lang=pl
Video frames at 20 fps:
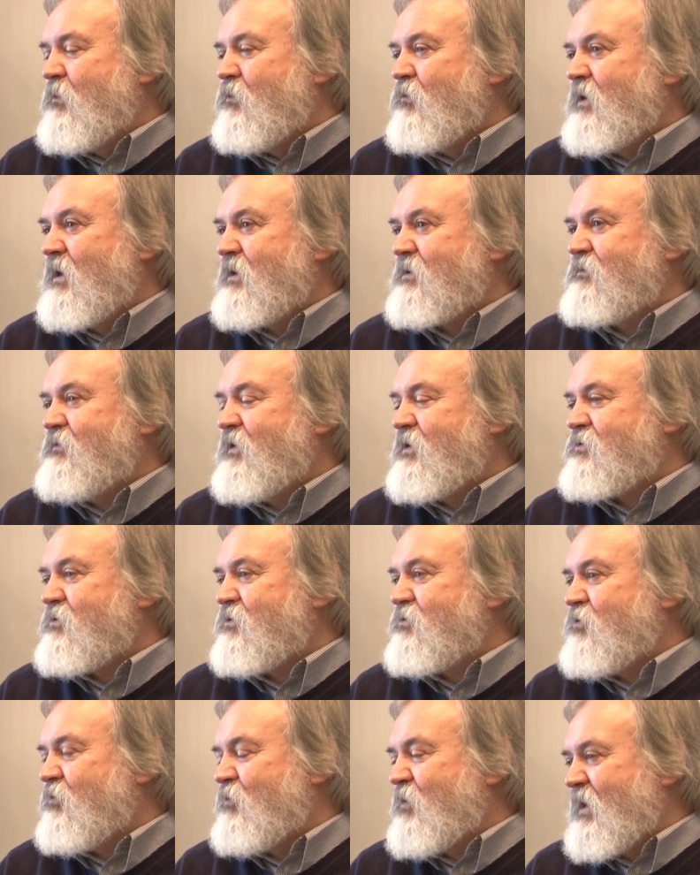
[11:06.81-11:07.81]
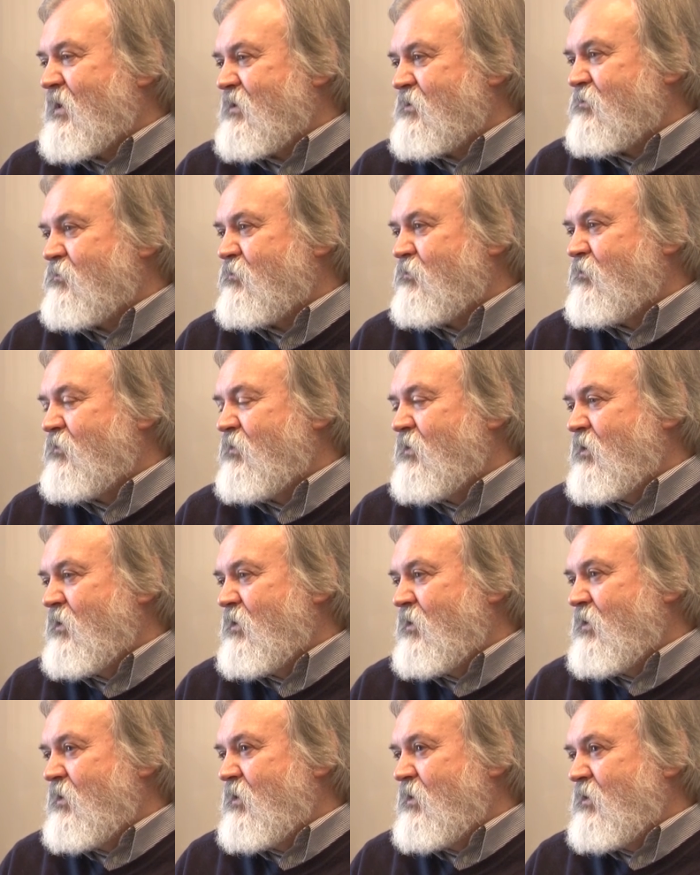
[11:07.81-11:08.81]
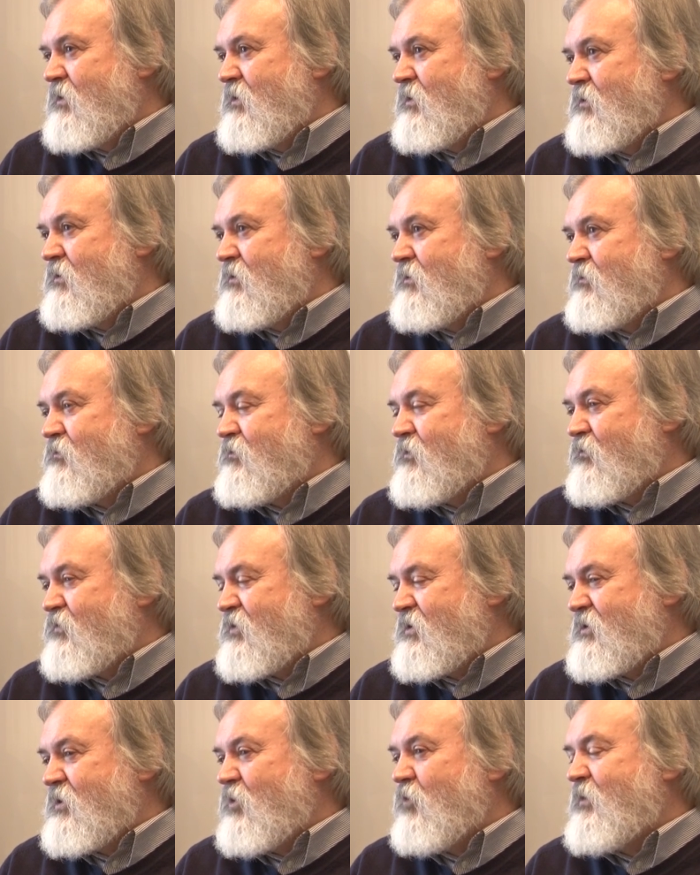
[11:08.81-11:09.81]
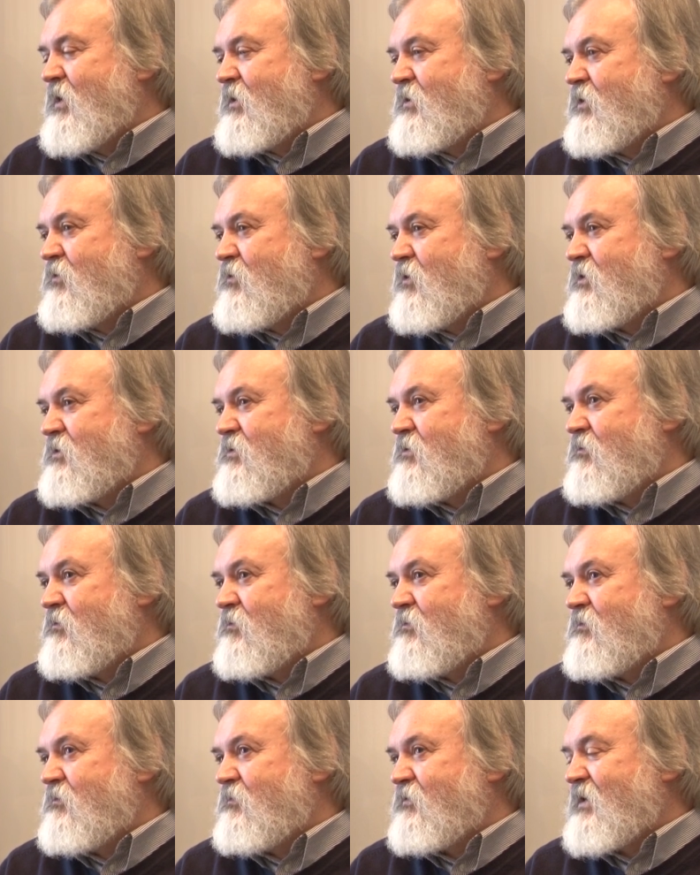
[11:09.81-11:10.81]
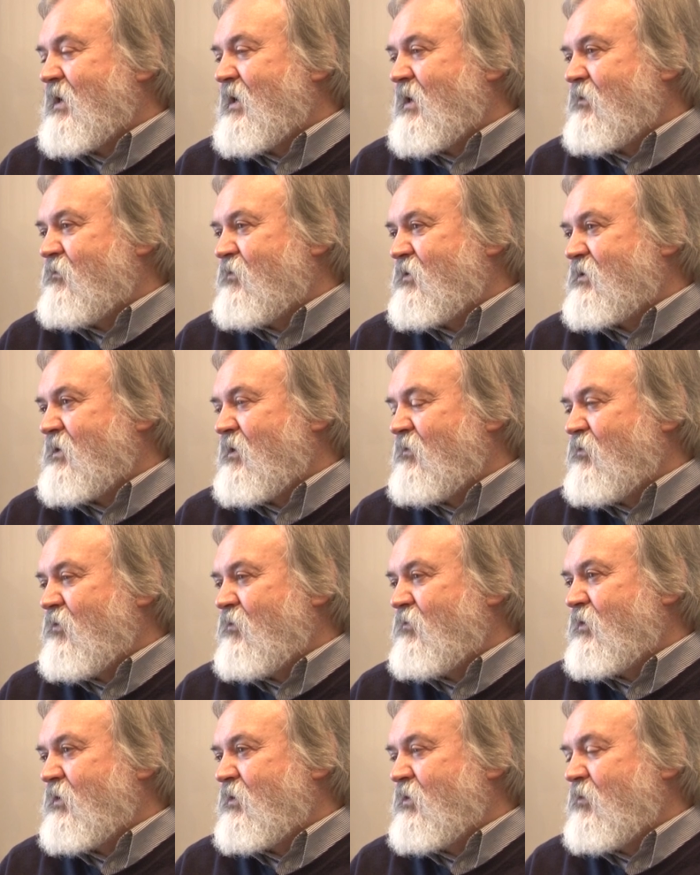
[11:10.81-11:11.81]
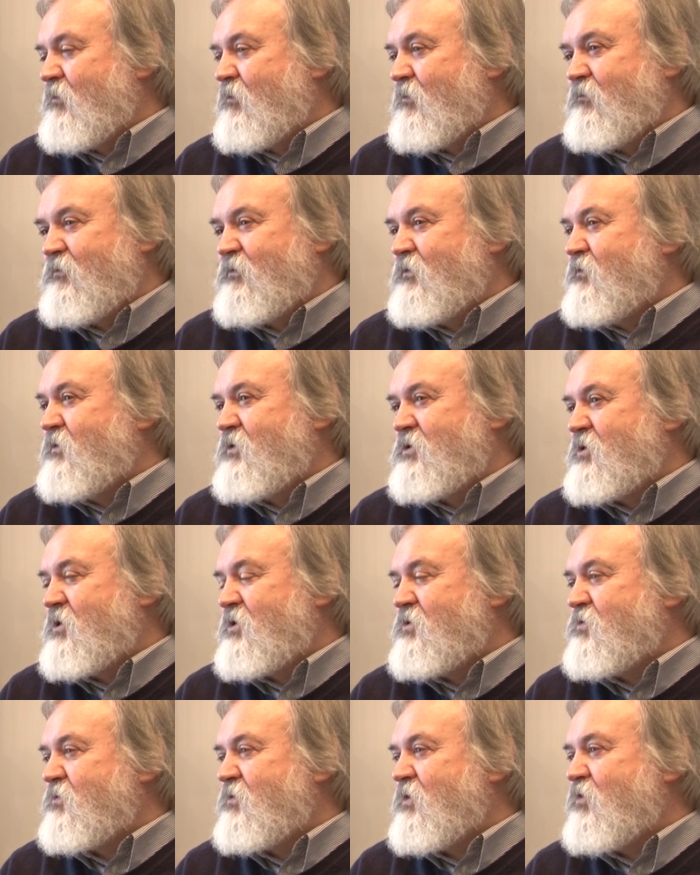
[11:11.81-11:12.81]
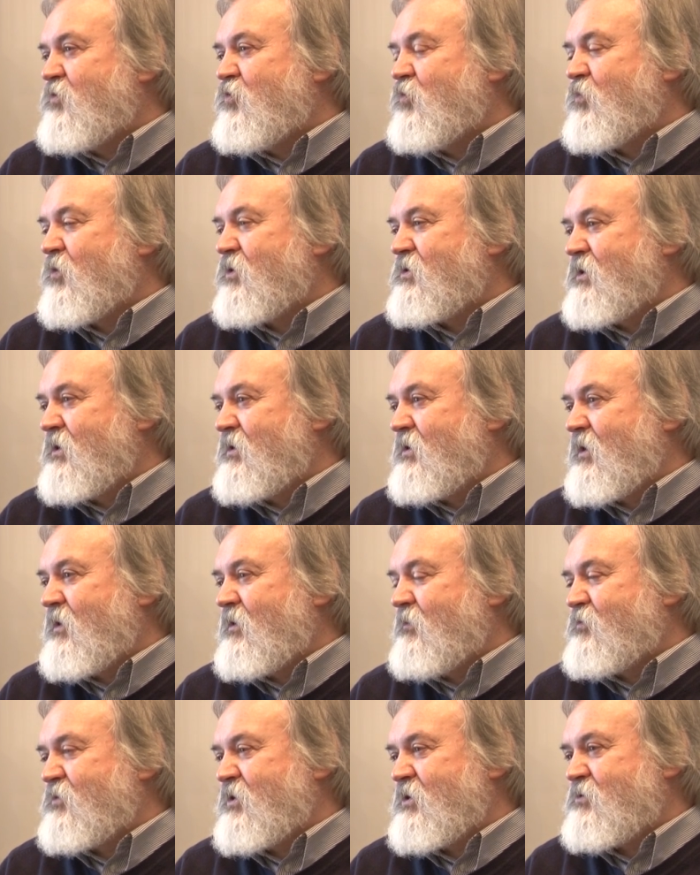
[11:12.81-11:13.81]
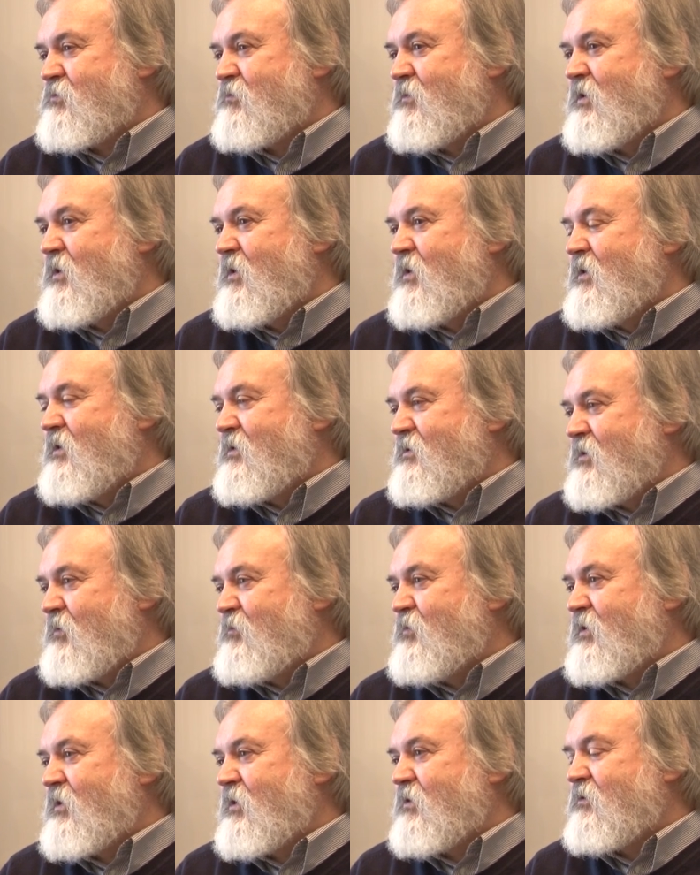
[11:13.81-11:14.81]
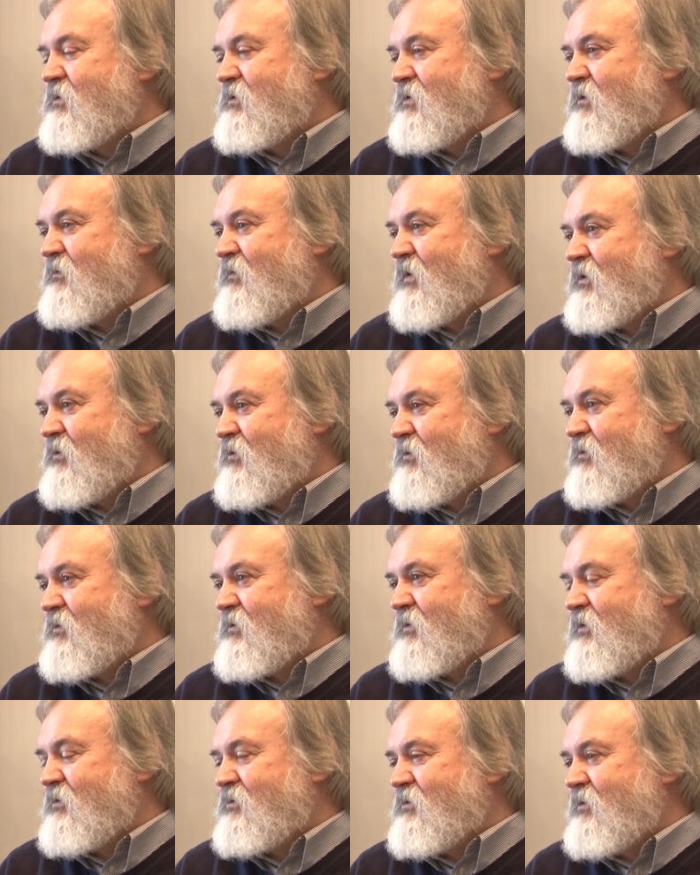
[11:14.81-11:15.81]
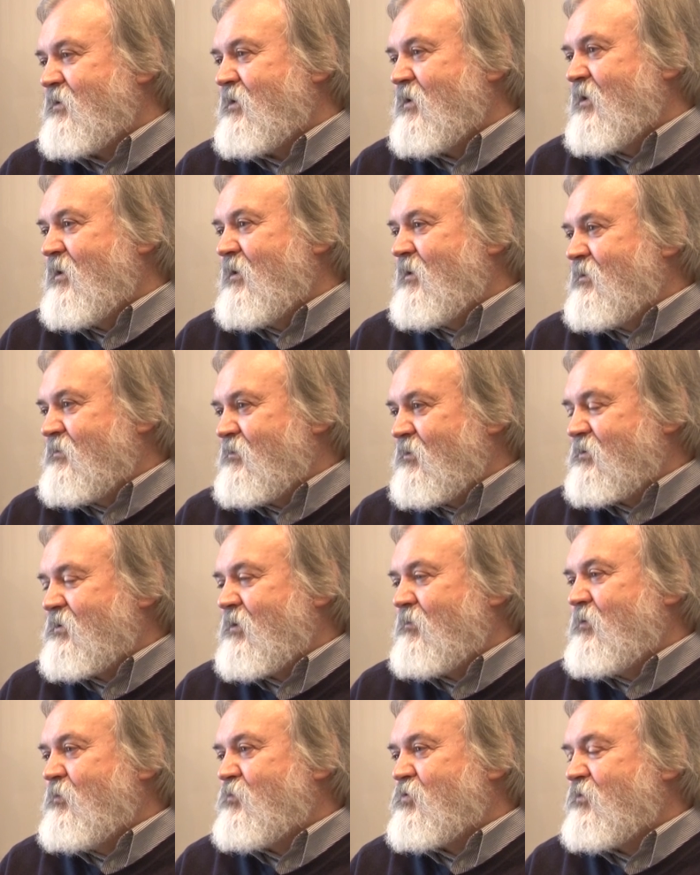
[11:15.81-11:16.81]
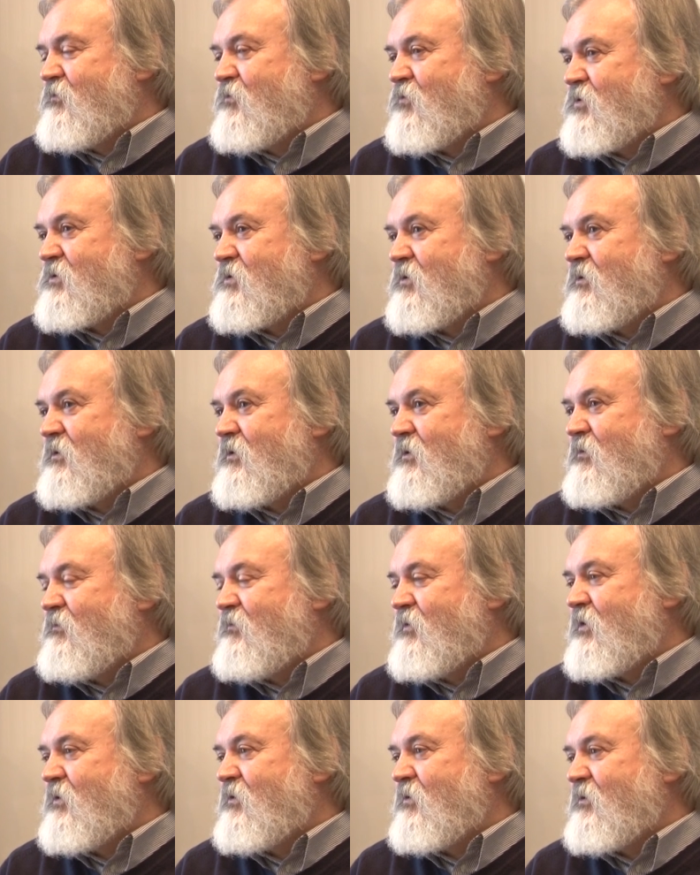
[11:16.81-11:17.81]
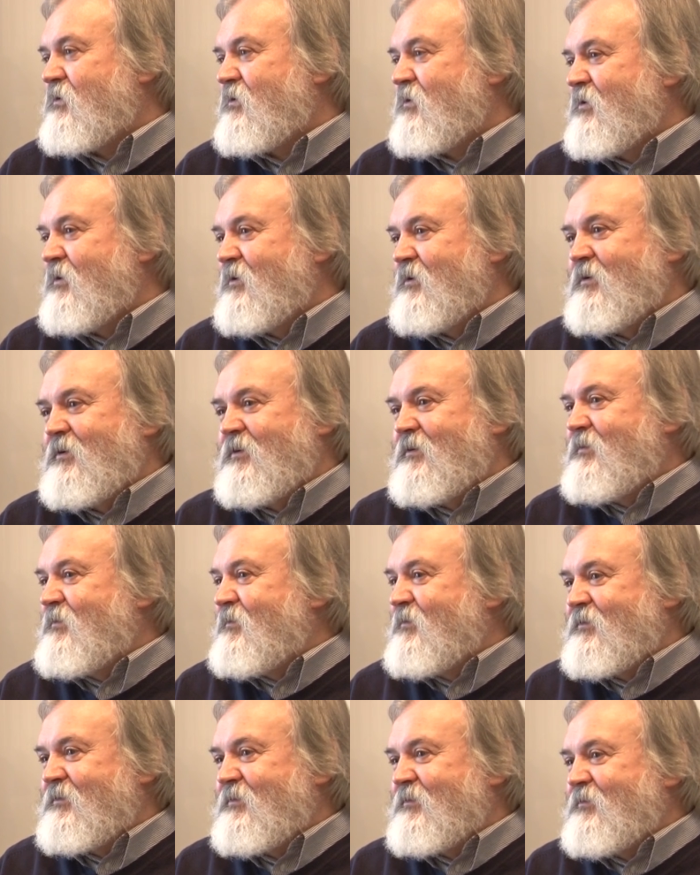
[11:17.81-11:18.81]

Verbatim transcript: U nas większość obrazów, y, to wszystkie obiekty, które są w salach wystawowych, no, w 90 kilku procentach przeszły zabiegi konserwatorskie, czyli został im przywrócony wygląd y,